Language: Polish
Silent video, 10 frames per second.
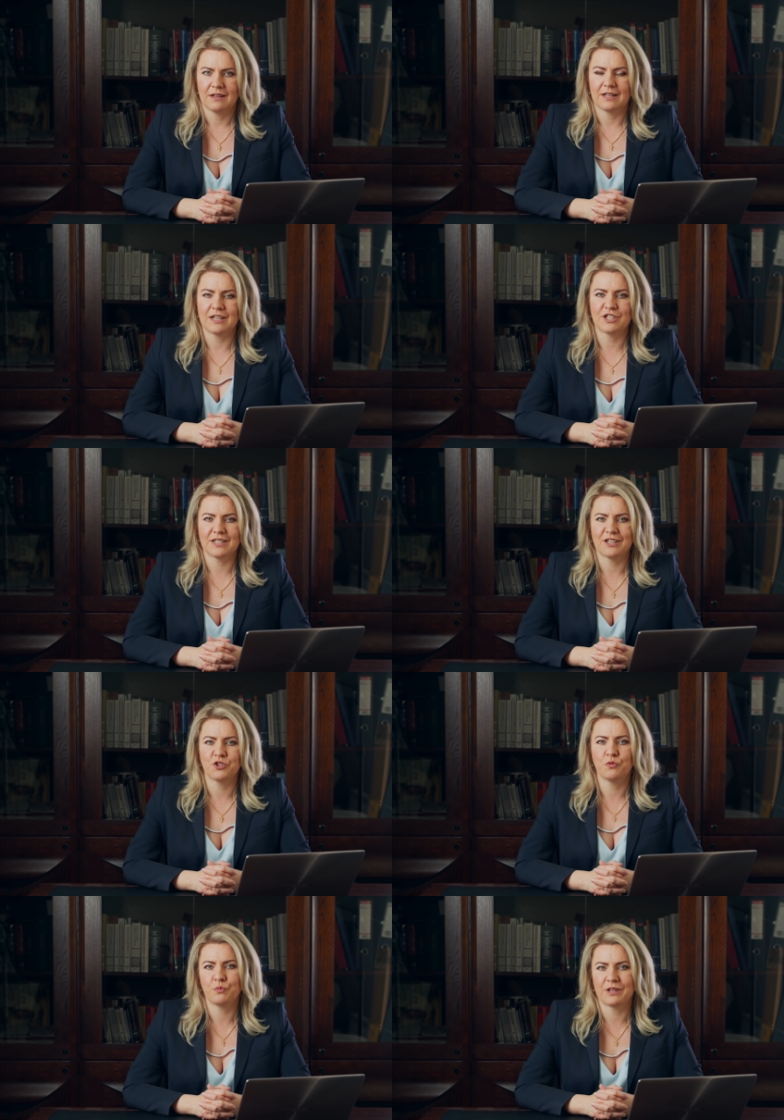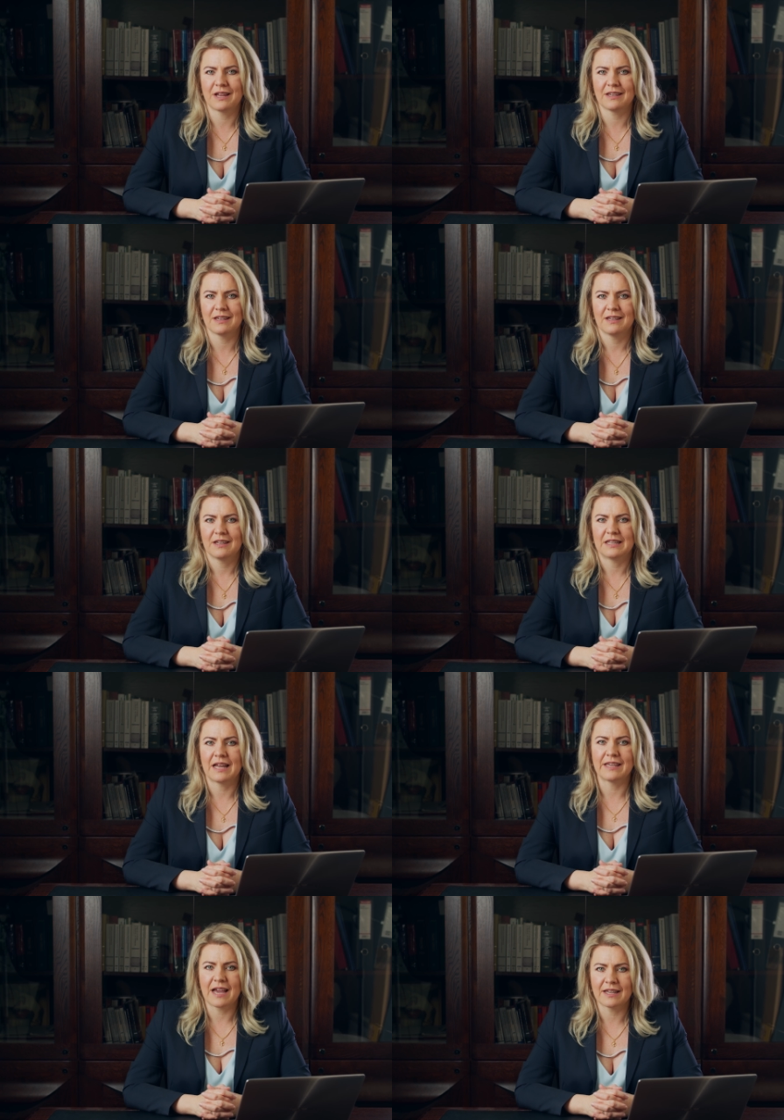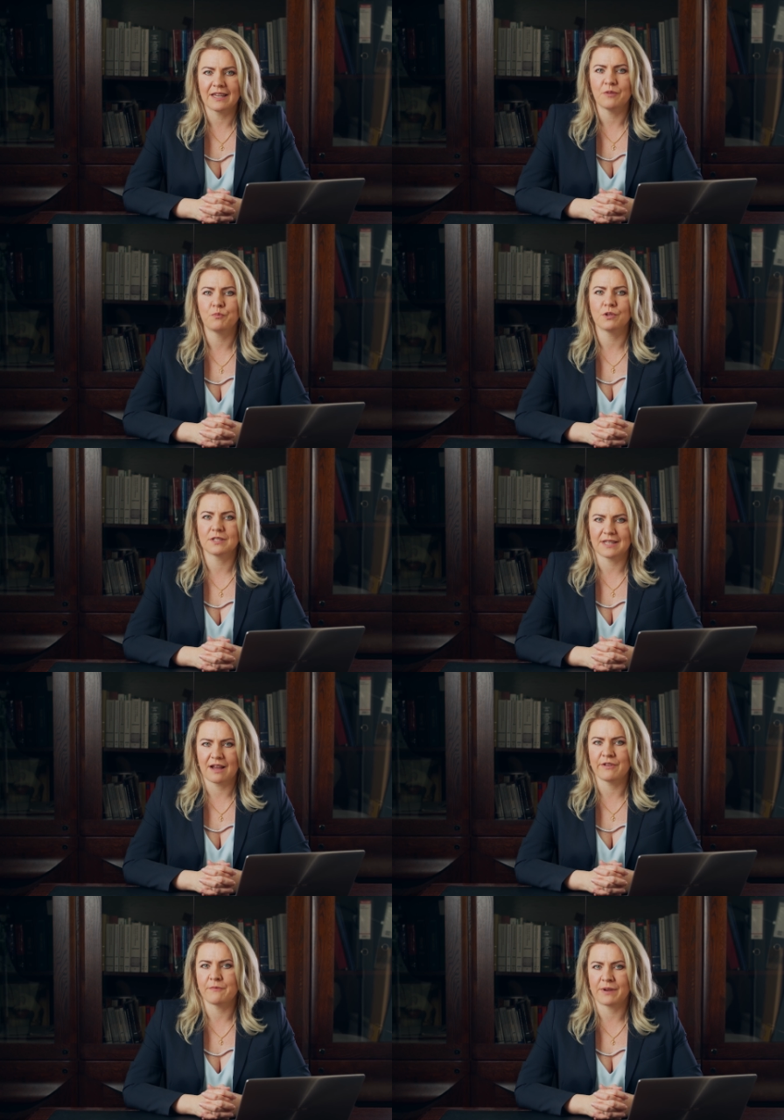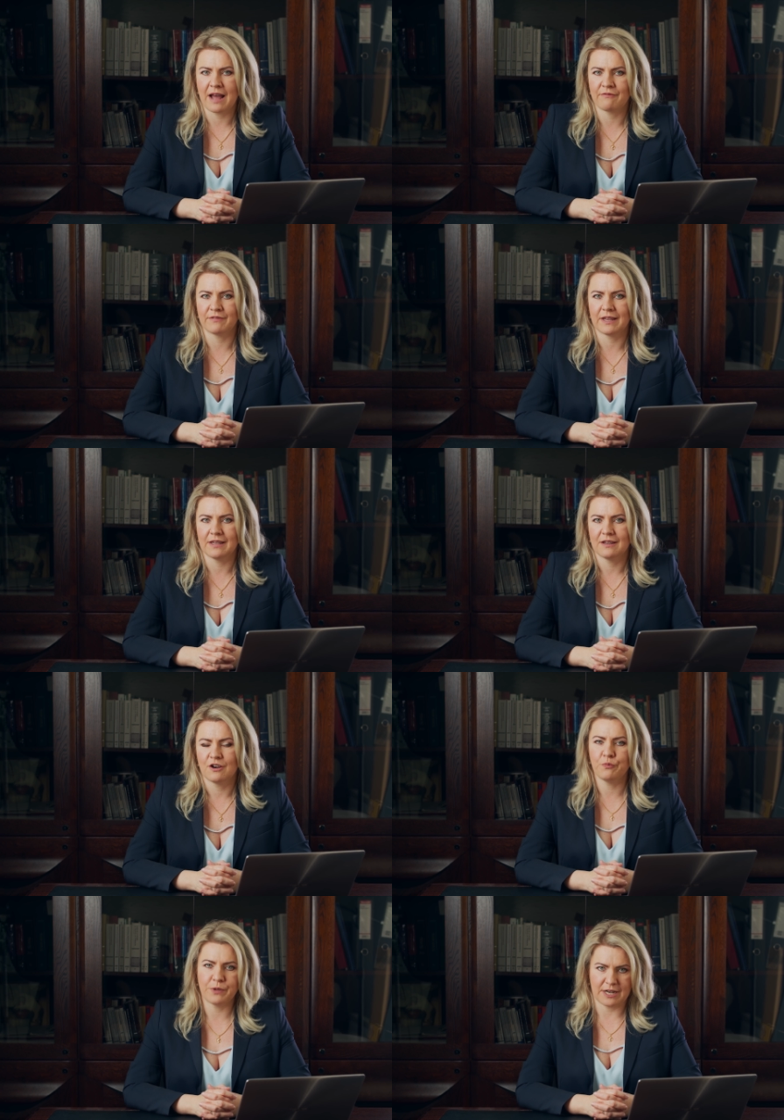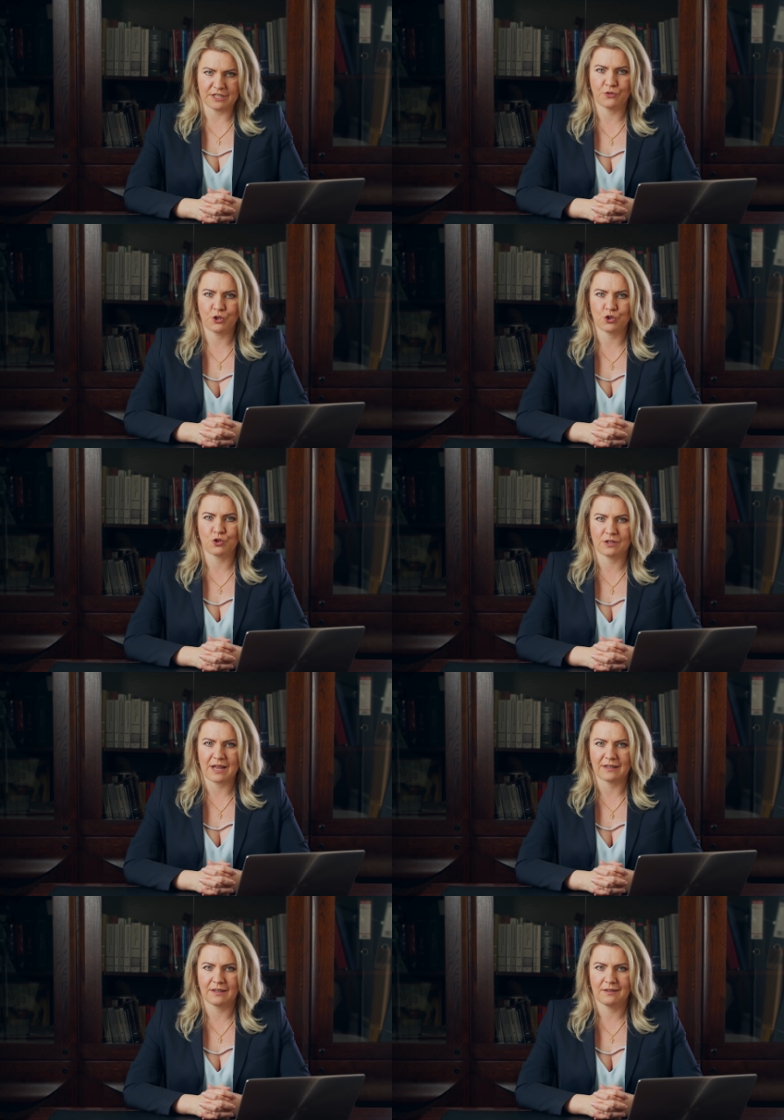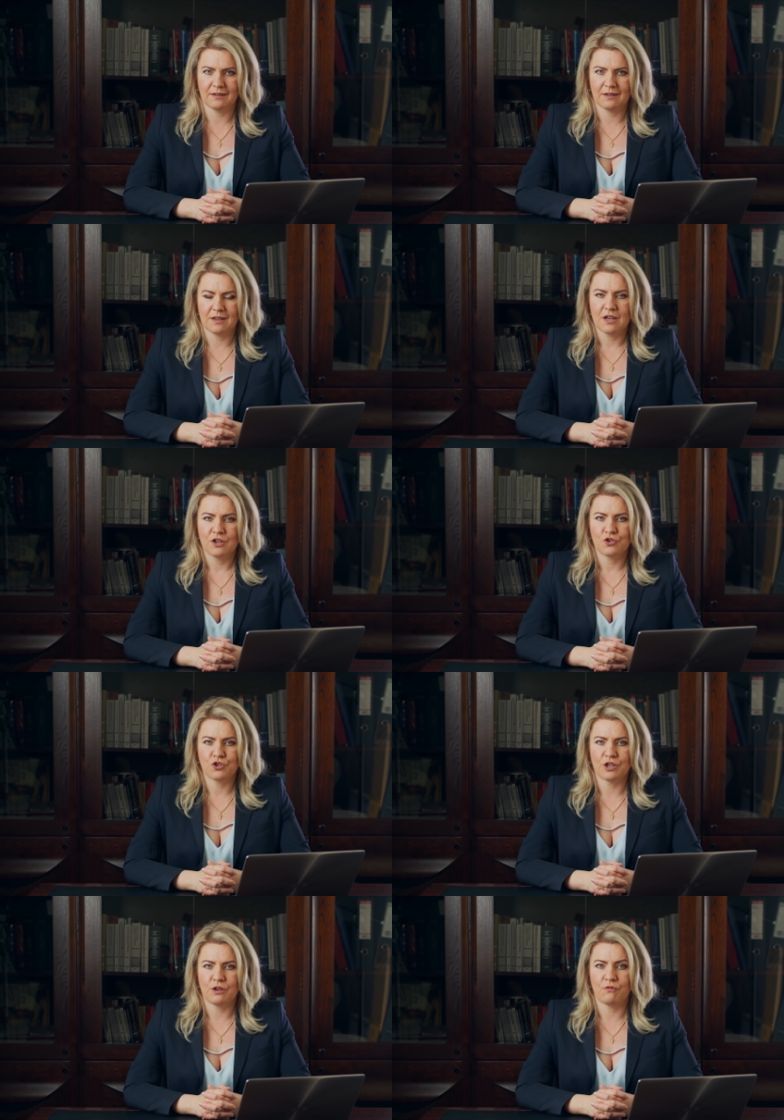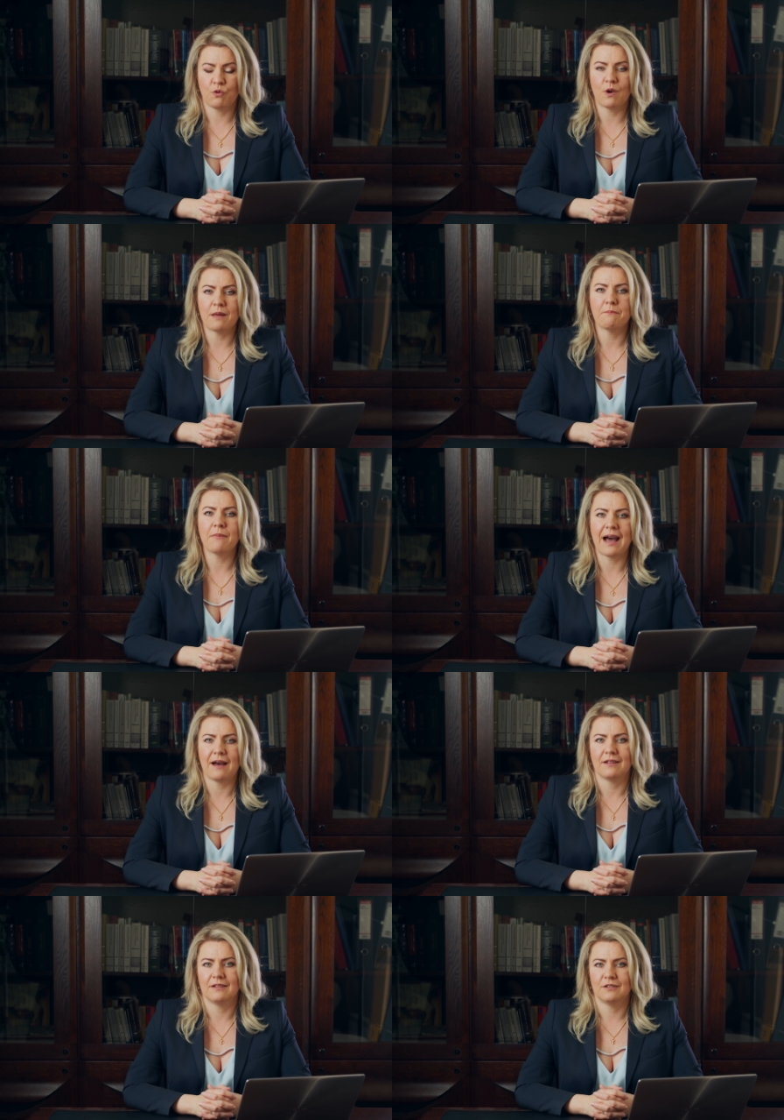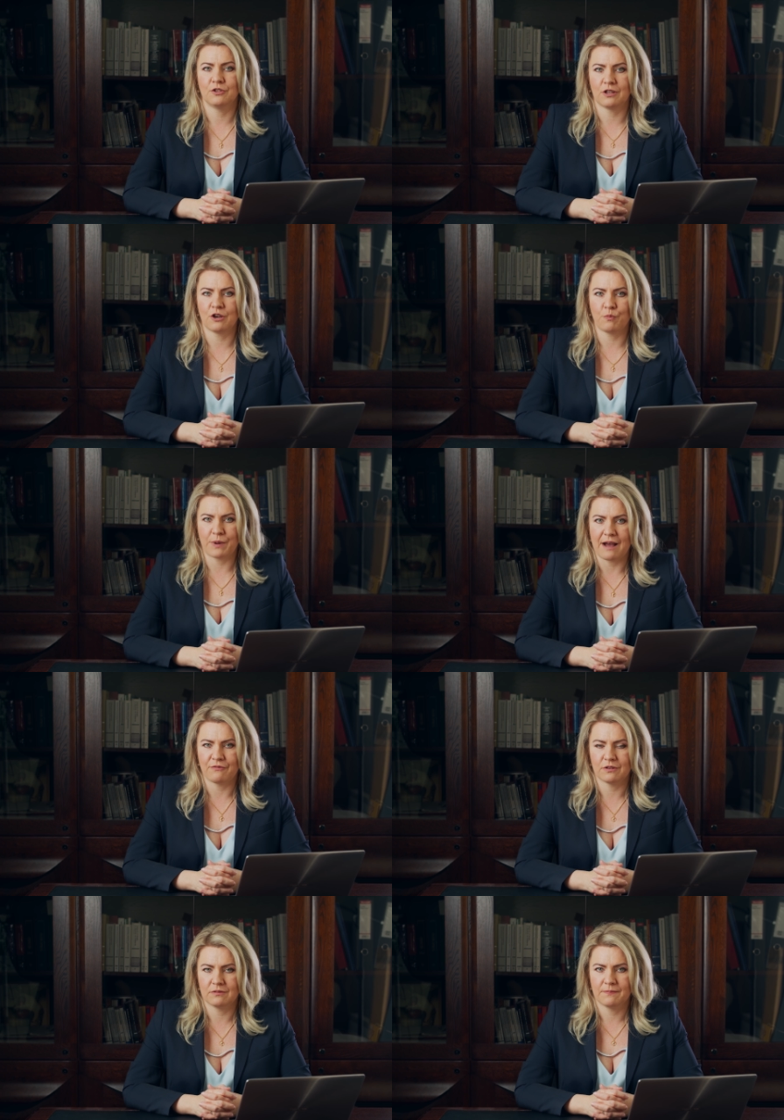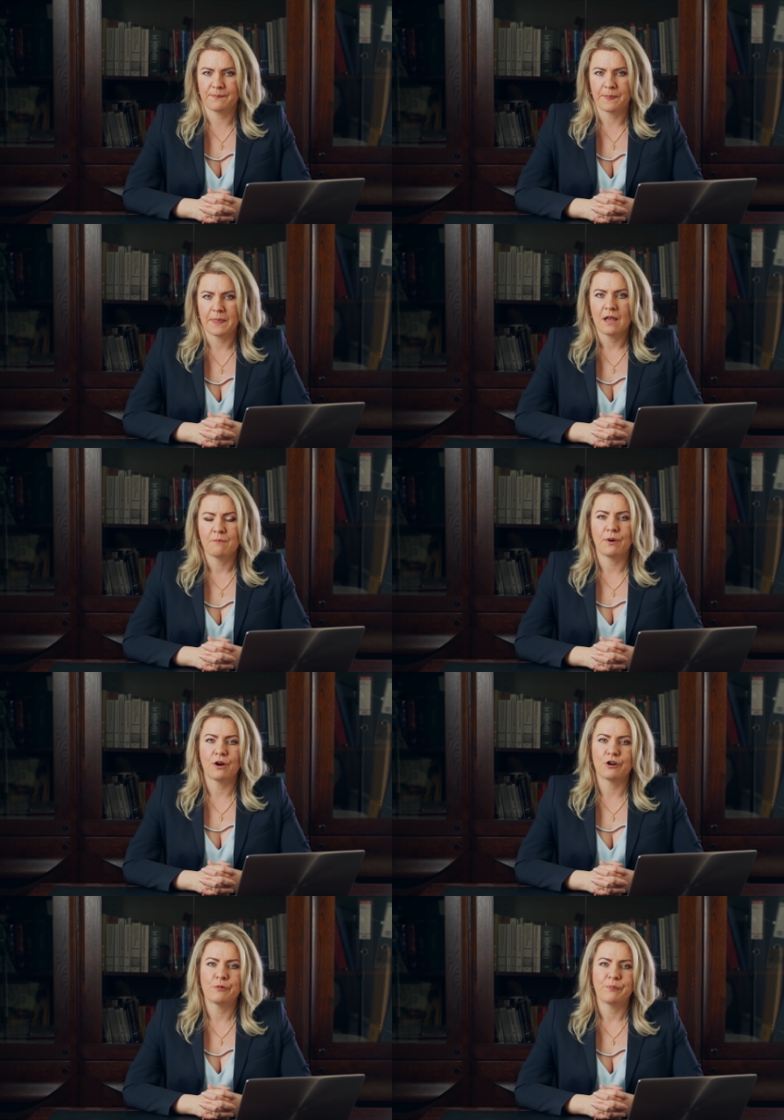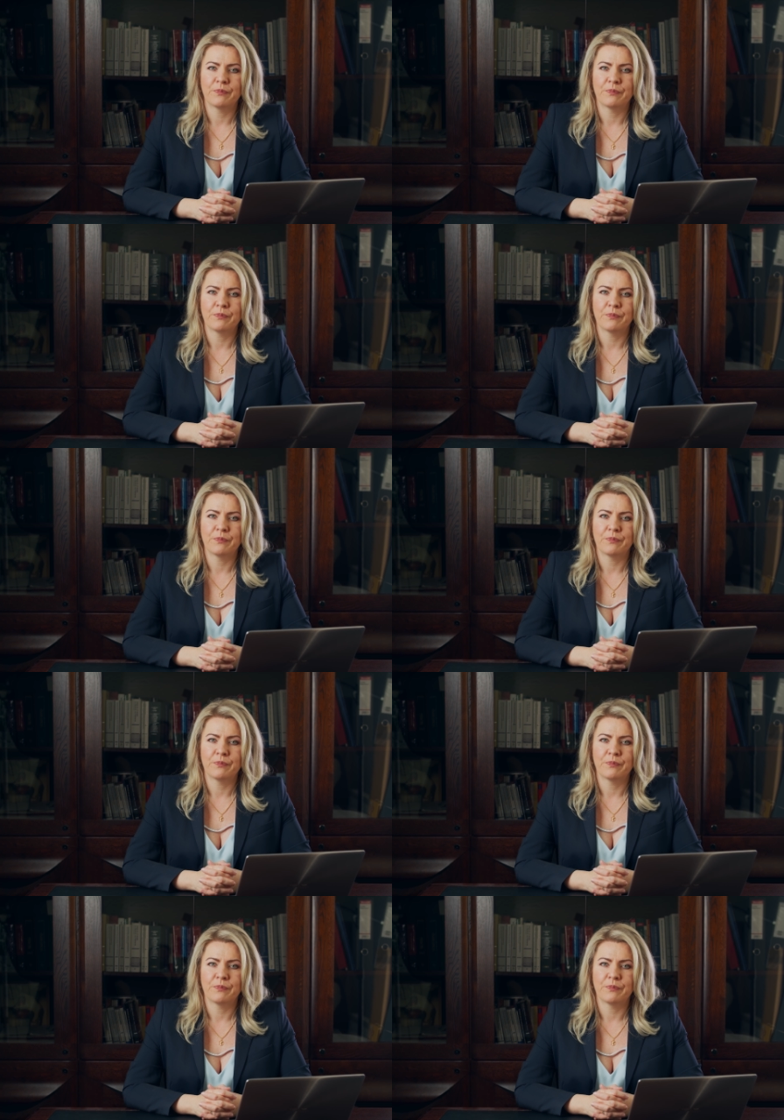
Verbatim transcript: należy zadać mu pytanie, na jakiej podstawie prawnej opiera swoje żądanie. Czy w ogóle ma do tego prawo? Bo